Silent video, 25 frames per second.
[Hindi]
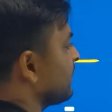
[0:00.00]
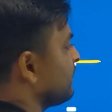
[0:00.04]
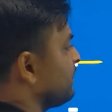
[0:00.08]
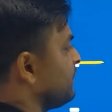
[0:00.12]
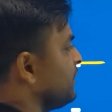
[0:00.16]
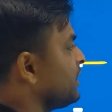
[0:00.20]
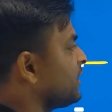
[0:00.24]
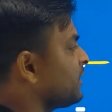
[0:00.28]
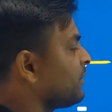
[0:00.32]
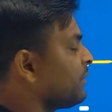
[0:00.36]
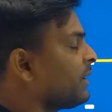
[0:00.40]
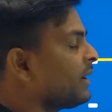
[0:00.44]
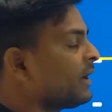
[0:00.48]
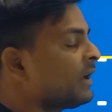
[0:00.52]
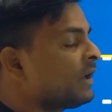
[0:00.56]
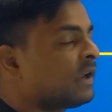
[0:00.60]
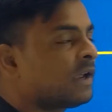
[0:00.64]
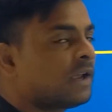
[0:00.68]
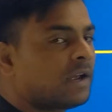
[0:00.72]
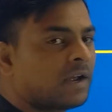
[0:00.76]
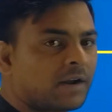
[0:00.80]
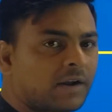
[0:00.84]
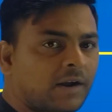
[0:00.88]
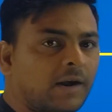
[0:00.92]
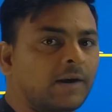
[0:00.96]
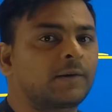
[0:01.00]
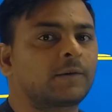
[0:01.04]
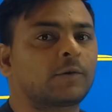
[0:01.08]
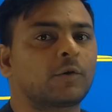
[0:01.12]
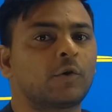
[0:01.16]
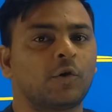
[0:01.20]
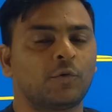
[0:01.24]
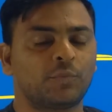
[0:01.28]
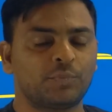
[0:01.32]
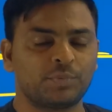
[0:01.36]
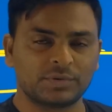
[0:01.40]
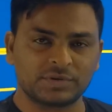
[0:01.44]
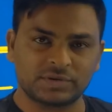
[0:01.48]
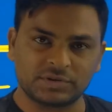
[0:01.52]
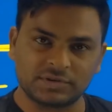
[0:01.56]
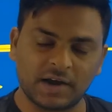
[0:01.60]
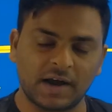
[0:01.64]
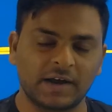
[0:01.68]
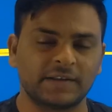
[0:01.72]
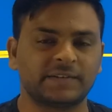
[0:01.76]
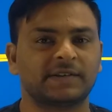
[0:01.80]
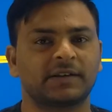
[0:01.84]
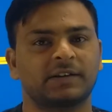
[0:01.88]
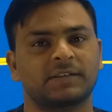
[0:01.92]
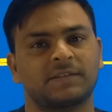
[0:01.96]
के बीच में कट ऑफ
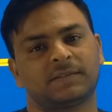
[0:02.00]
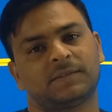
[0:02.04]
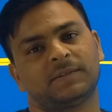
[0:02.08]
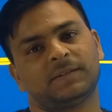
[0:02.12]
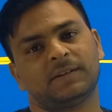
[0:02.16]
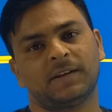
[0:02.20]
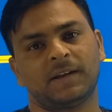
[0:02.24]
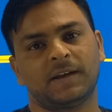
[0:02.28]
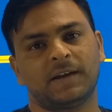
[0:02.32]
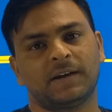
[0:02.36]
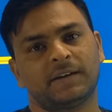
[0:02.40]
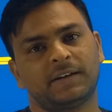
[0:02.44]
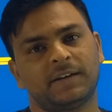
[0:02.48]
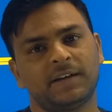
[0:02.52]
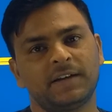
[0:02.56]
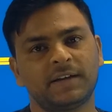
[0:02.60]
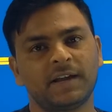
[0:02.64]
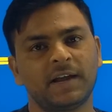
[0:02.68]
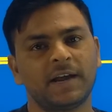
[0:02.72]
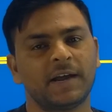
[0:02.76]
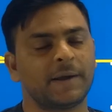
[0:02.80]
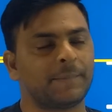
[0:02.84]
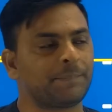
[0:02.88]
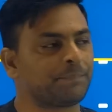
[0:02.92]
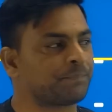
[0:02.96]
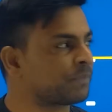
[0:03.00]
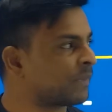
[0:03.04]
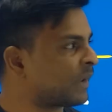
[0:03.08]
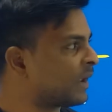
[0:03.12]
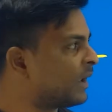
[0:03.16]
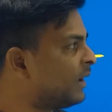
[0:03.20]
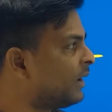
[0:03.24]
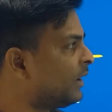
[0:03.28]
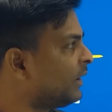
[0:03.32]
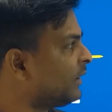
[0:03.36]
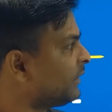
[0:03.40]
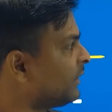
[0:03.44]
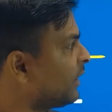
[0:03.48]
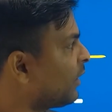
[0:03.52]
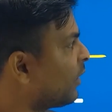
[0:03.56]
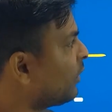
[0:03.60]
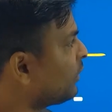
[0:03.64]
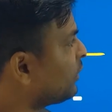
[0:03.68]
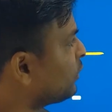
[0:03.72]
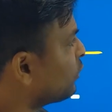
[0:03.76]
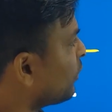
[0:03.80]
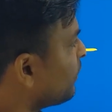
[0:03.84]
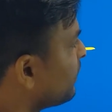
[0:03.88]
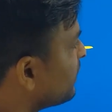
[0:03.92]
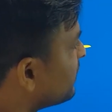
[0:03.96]
जा सकती है ठीक है देखो
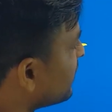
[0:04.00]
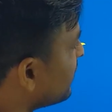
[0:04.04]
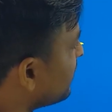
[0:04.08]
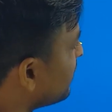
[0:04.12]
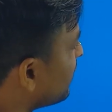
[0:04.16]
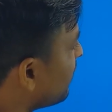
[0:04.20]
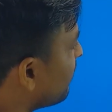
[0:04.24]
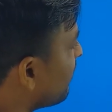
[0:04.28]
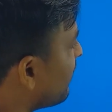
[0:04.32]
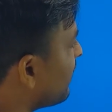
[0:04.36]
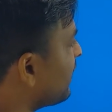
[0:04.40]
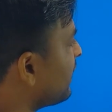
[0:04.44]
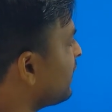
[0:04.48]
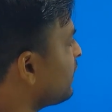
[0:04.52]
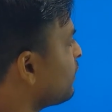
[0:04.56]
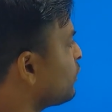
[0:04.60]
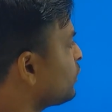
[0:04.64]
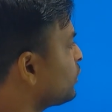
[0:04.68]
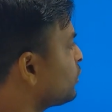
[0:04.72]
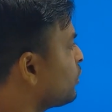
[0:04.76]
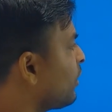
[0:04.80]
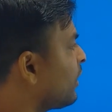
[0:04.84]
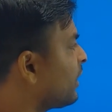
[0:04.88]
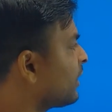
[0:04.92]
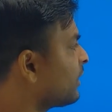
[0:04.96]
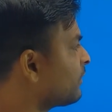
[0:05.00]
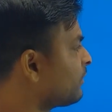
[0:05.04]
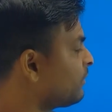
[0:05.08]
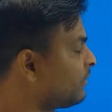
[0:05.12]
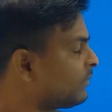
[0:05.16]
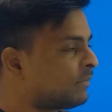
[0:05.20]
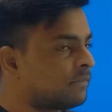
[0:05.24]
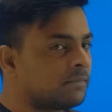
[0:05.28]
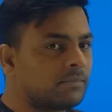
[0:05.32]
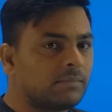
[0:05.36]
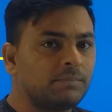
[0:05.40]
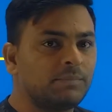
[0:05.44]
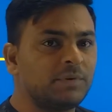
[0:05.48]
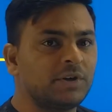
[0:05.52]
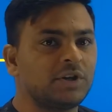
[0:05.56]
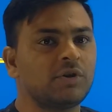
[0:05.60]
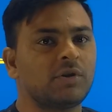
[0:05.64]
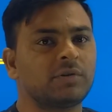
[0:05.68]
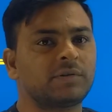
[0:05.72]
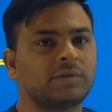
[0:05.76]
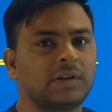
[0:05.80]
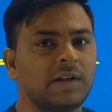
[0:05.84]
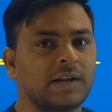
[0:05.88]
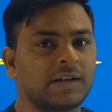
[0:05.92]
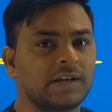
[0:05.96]
जो भी जनरल वाले हैं दोस्तों अगर
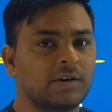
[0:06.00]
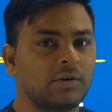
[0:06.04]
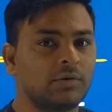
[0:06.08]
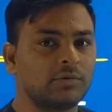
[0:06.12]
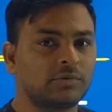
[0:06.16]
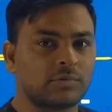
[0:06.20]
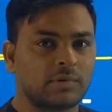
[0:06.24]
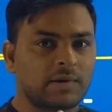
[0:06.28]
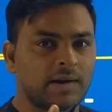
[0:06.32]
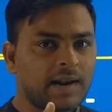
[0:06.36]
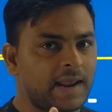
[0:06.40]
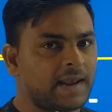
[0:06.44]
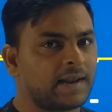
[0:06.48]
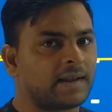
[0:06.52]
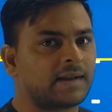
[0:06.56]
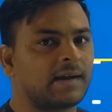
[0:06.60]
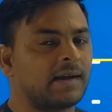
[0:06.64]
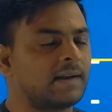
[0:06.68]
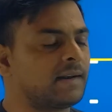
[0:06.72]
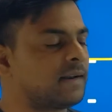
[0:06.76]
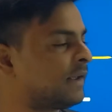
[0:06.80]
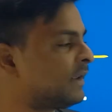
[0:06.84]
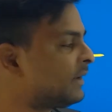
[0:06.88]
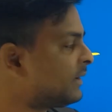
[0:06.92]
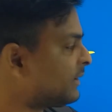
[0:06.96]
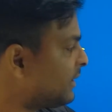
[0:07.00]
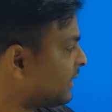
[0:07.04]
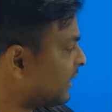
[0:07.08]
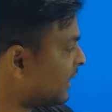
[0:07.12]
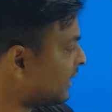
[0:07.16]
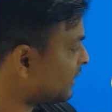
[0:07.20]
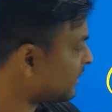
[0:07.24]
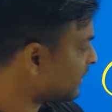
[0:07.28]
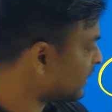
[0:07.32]
वीडियो अच्छी लगी हो तो लाइक करना ठीक है